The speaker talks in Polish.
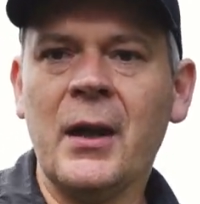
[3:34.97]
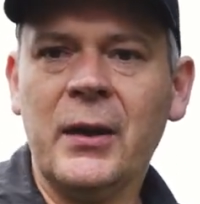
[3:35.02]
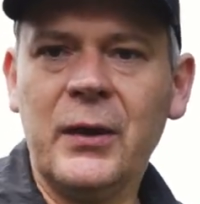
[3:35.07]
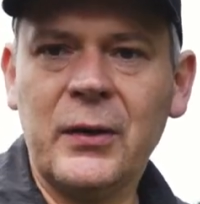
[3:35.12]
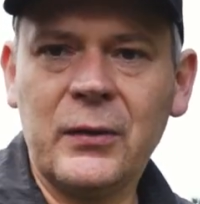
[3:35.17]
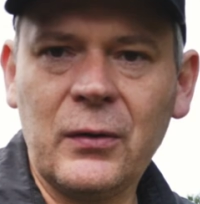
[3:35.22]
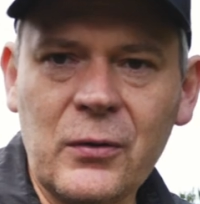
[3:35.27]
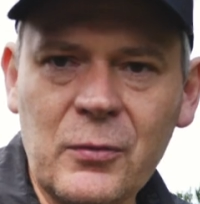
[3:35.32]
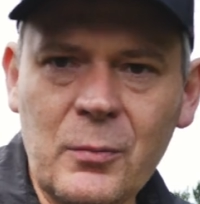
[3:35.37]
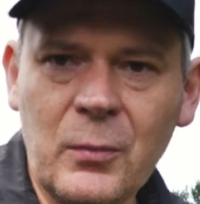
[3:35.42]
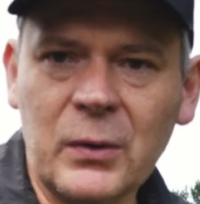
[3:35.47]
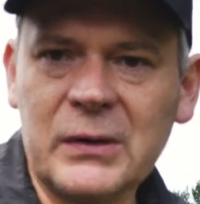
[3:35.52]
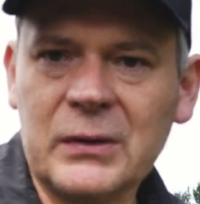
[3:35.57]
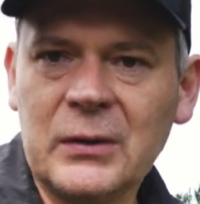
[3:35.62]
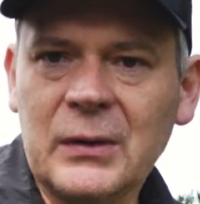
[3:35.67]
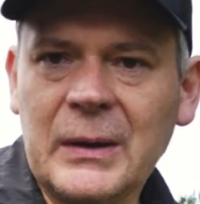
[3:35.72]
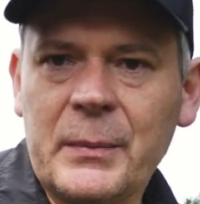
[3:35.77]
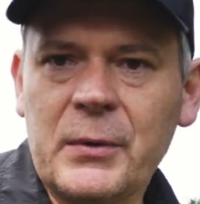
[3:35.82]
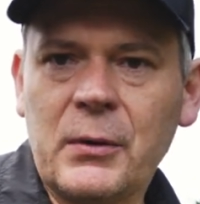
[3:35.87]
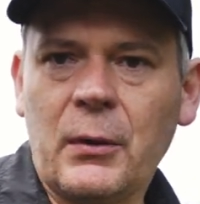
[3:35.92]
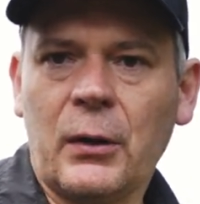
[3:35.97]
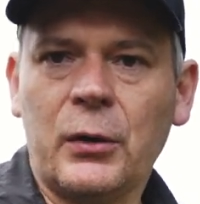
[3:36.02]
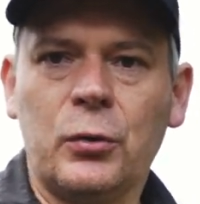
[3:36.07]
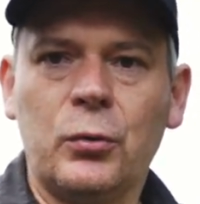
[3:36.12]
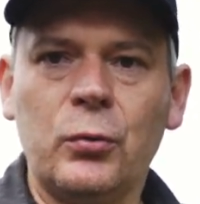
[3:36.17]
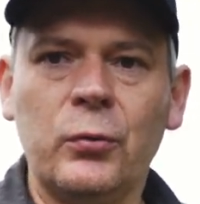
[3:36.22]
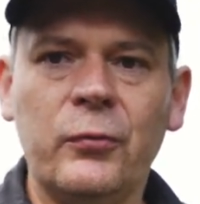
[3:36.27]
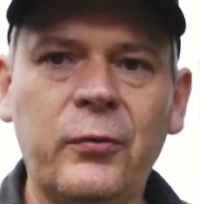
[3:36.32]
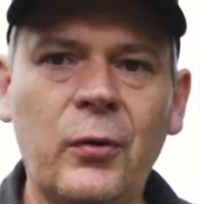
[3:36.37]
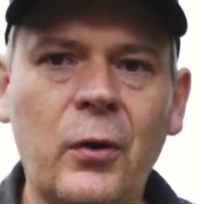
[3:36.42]
i coś mocno na przykład
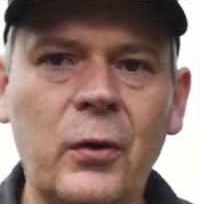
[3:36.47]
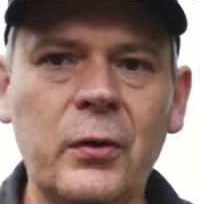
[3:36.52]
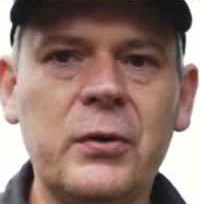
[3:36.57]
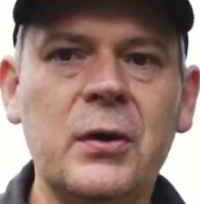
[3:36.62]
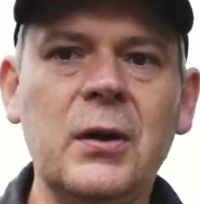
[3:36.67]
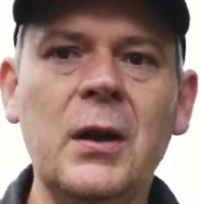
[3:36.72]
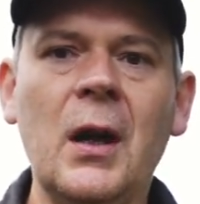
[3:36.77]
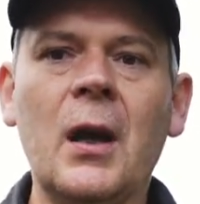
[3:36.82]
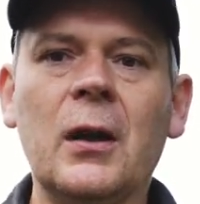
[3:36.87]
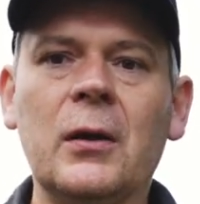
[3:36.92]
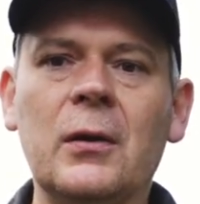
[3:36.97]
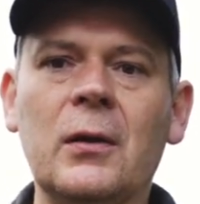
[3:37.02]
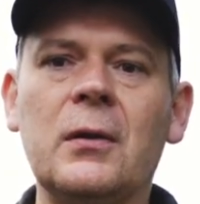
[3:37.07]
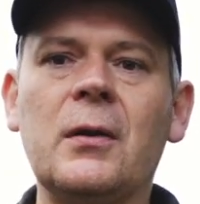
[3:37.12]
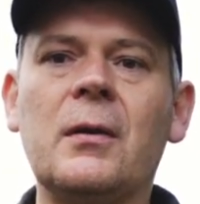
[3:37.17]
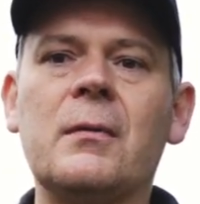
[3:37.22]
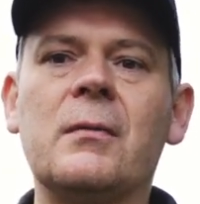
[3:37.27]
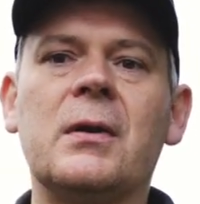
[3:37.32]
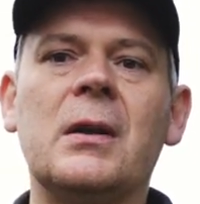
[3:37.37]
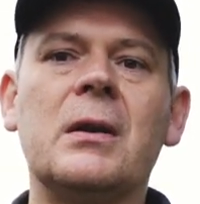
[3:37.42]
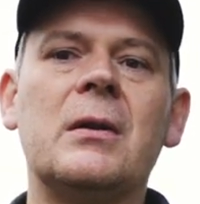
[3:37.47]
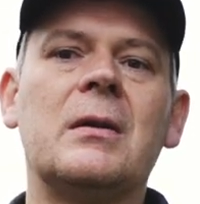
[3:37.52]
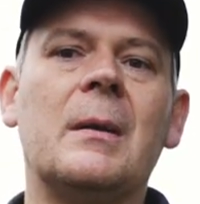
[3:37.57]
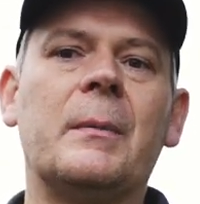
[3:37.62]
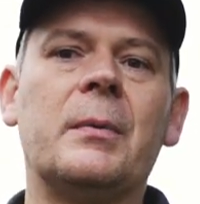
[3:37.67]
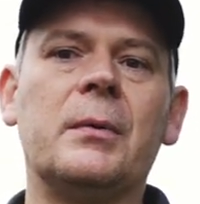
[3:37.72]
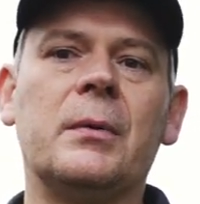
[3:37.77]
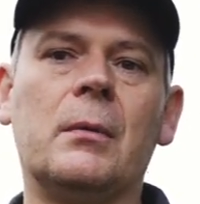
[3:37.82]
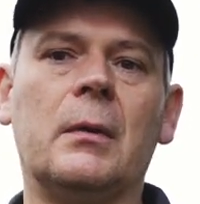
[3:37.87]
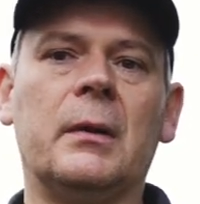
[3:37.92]
tu wchodzi, no tą część na
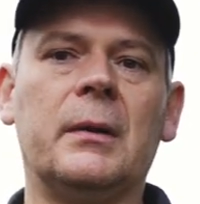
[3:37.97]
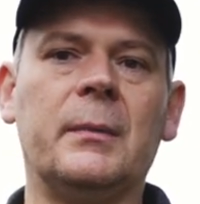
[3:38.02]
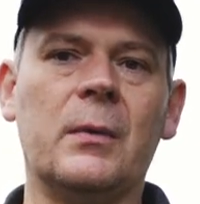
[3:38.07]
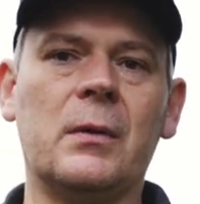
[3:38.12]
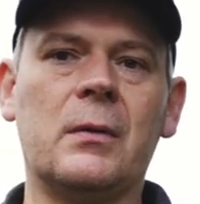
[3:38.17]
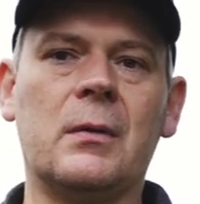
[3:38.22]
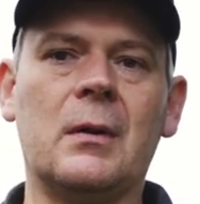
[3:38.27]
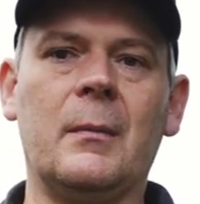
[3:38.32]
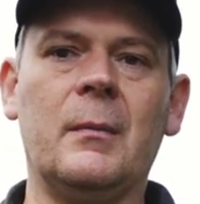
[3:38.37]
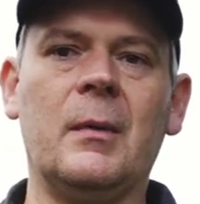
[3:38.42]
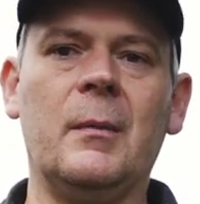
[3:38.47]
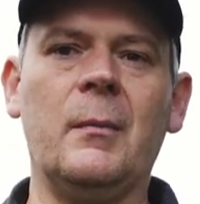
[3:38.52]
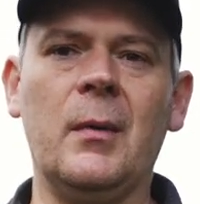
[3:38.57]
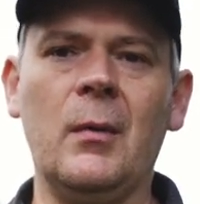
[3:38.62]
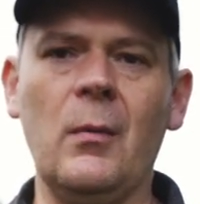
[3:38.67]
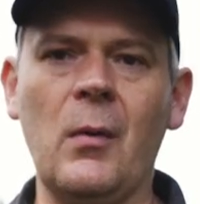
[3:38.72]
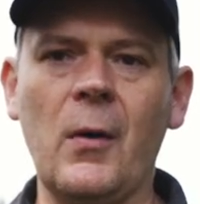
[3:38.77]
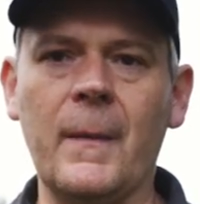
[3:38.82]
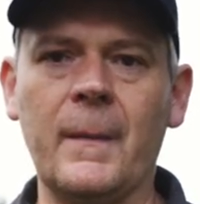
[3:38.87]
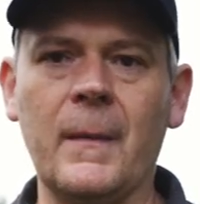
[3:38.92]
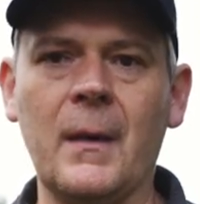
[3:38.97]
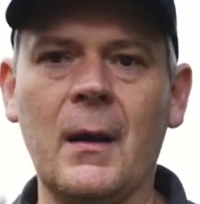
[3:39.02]
przykład można by było